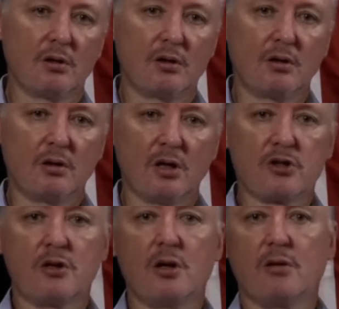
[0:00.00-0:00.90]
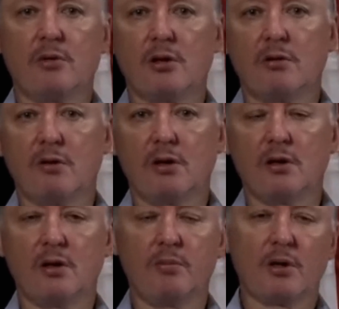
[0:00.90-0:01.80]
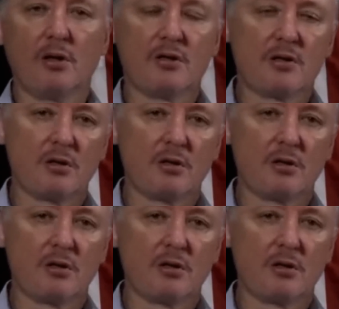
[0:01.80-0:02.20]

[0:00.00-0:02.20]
нашей армии к военной операции.